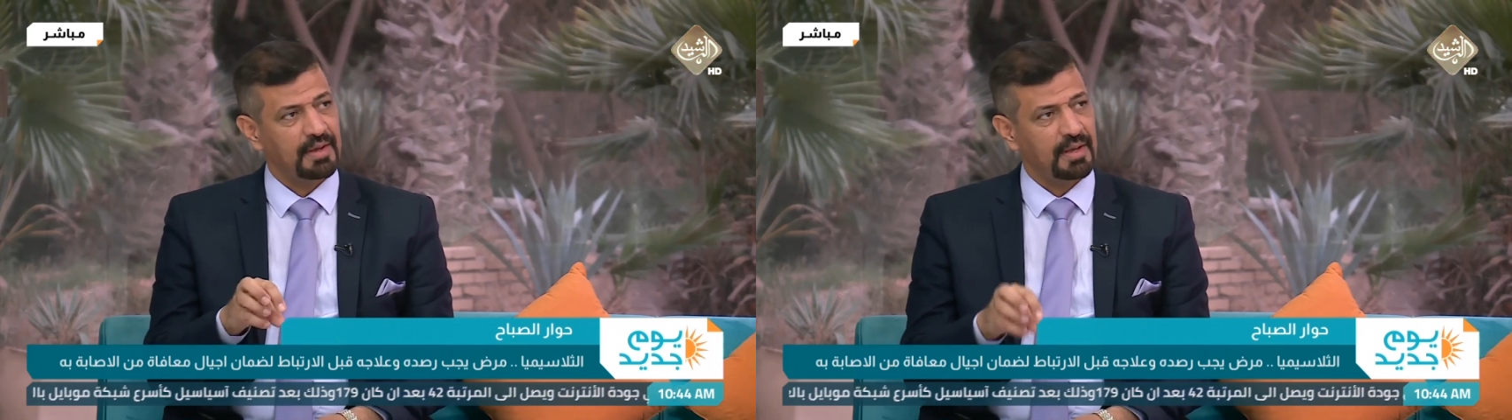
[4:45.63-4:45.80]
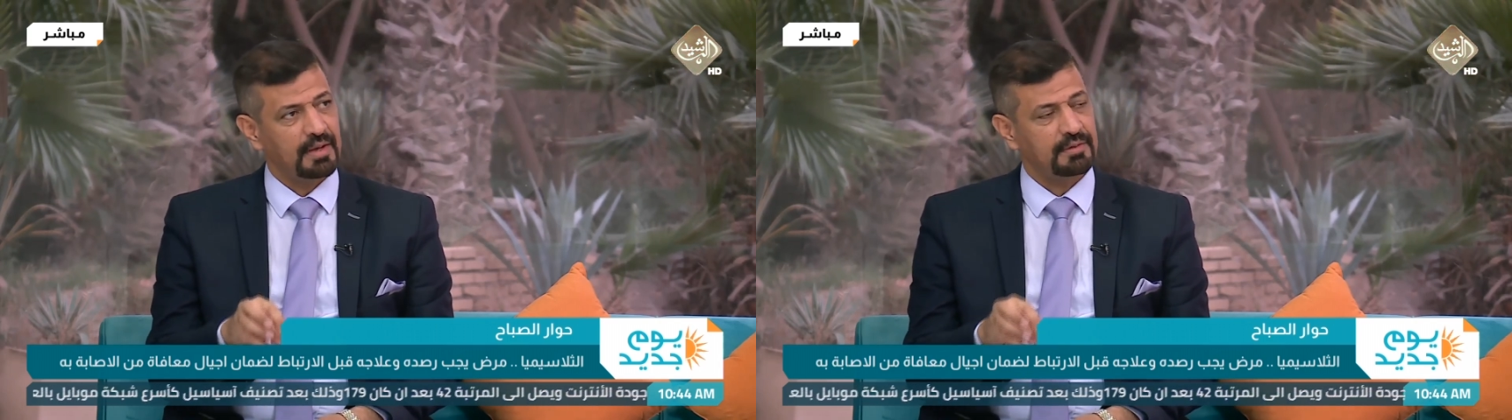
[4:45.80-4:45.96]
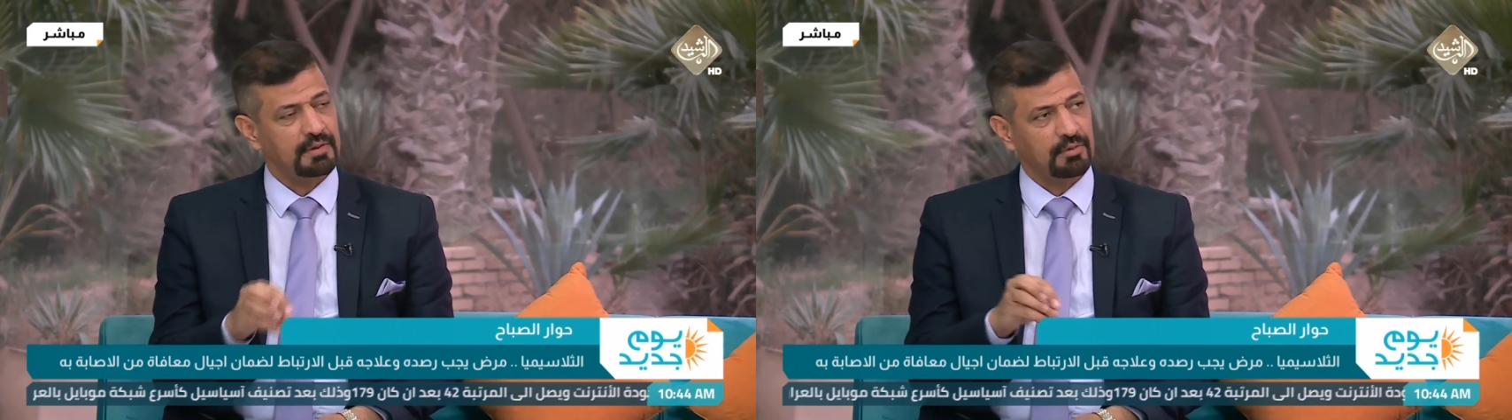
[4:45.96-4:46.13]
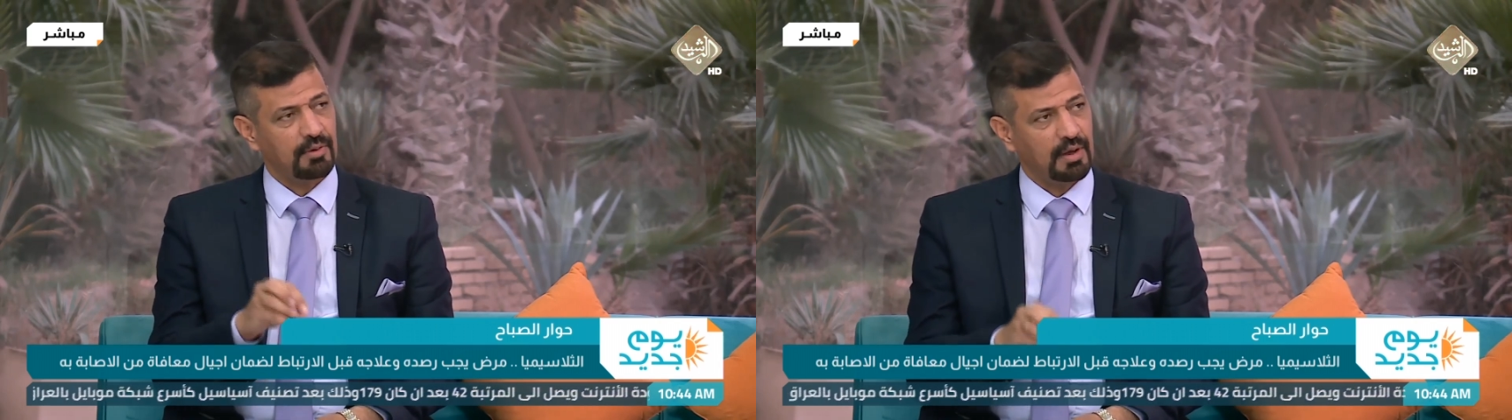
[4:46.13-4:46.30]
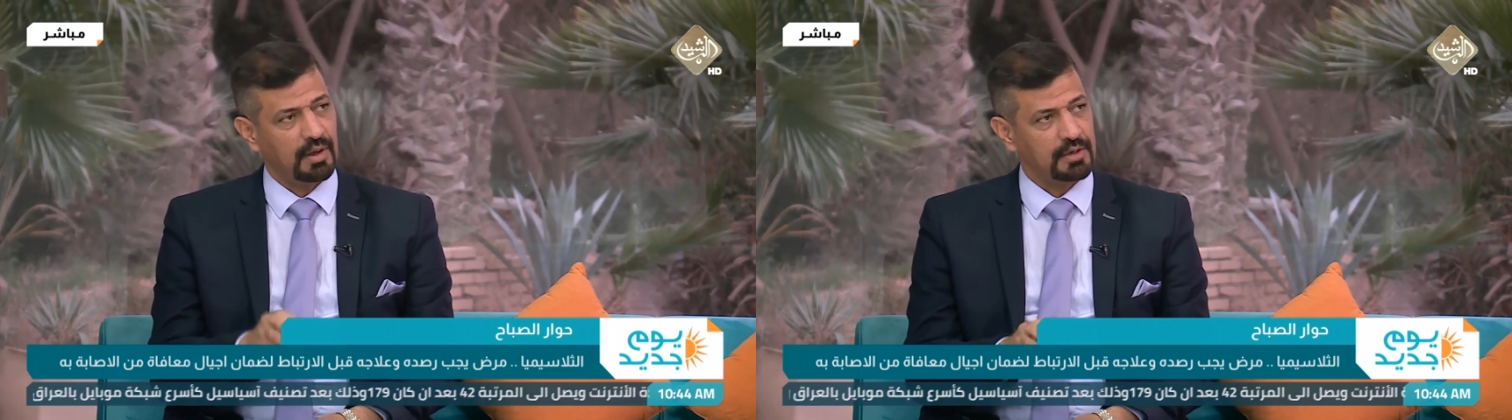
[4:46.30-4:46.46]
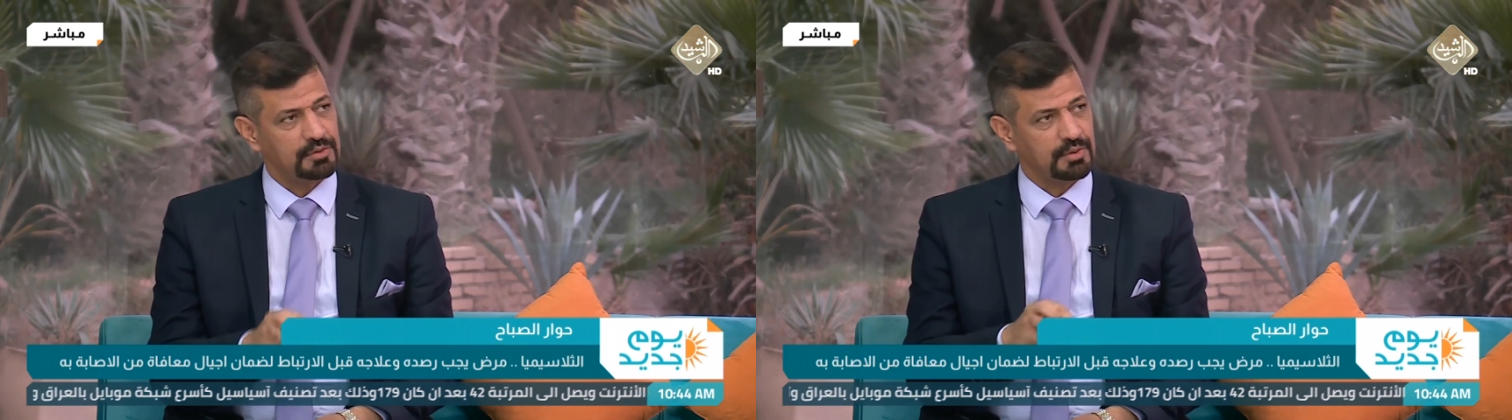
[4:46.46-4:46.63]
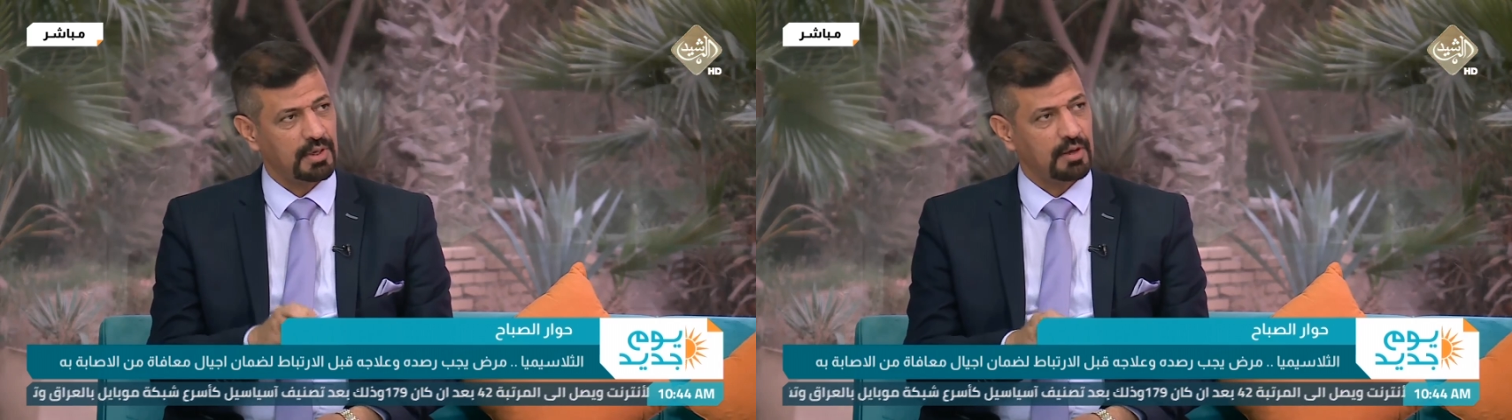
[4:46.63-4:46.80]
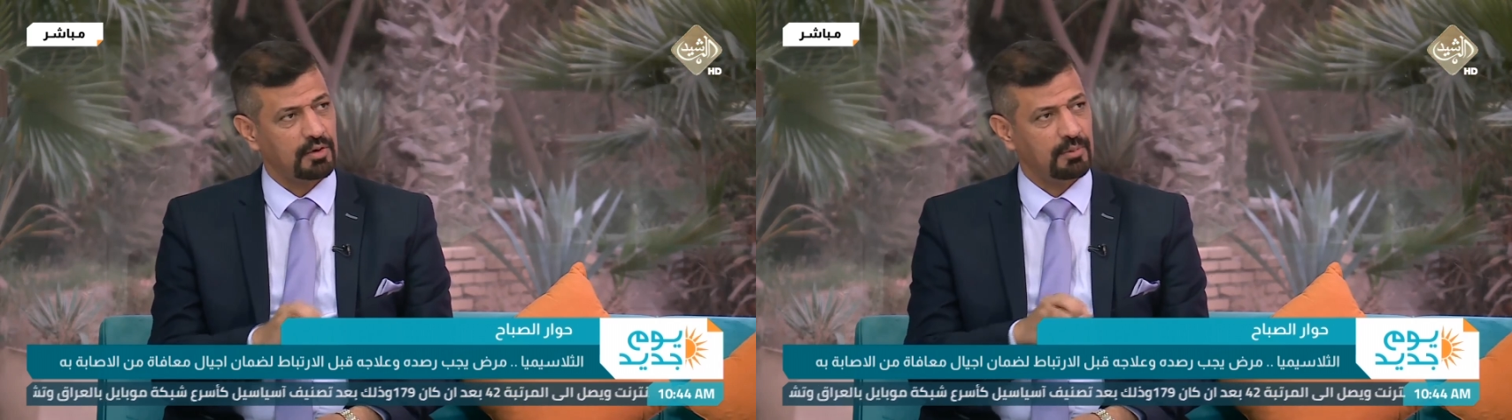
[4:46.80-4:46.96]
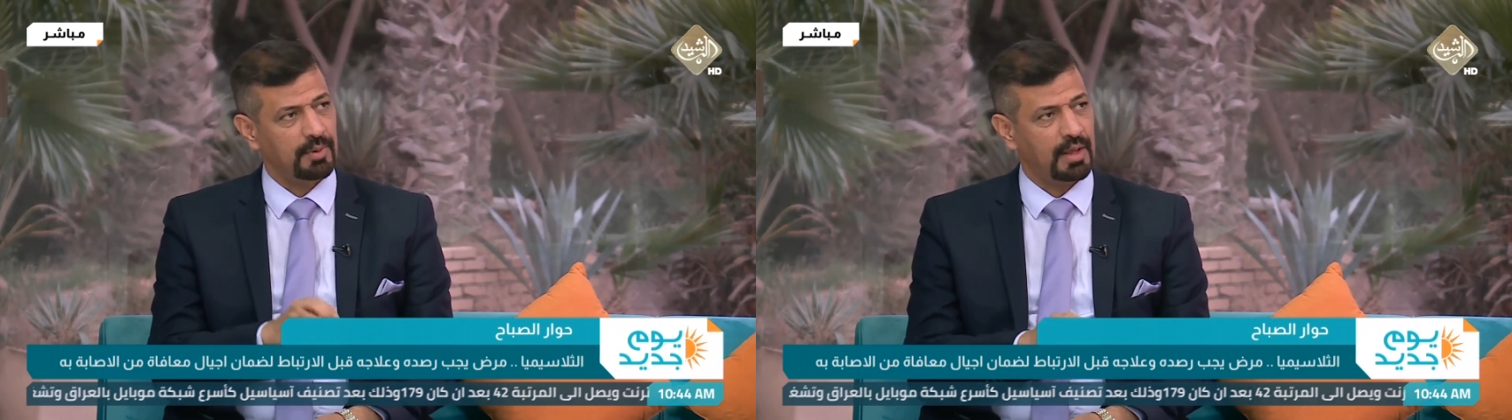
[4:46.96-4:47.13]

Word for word: التي تعالج تراكم